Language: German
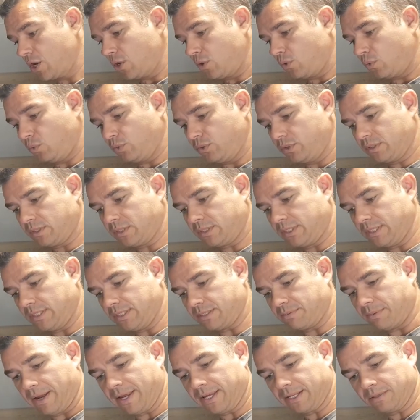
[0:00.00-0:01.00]
und den
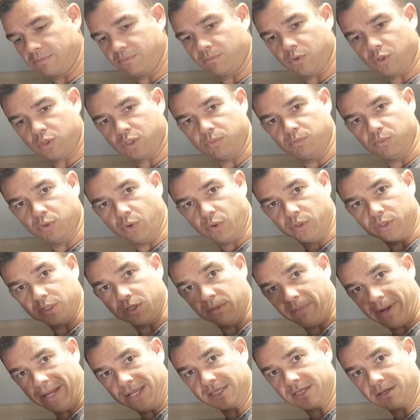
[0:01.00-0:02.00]
zweiten möchte ich mit euch
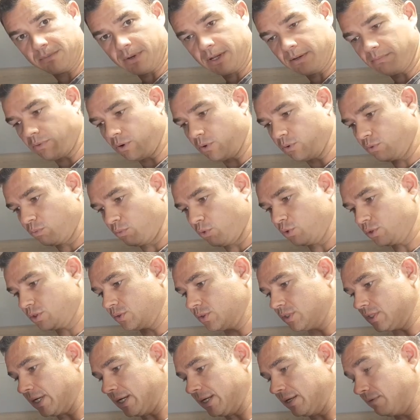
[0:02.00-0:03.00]
gemeinsam anbauen, um euch zu
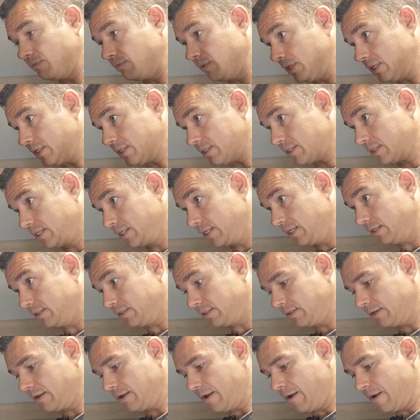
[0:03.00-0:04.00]
zeigen, wie das
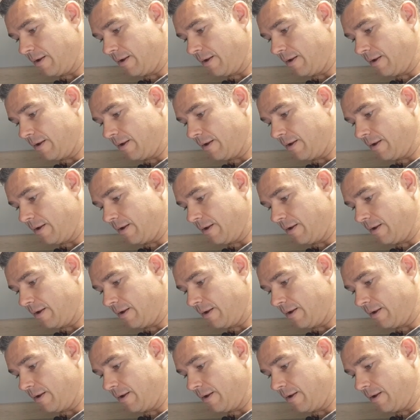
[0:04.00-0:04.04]
geht.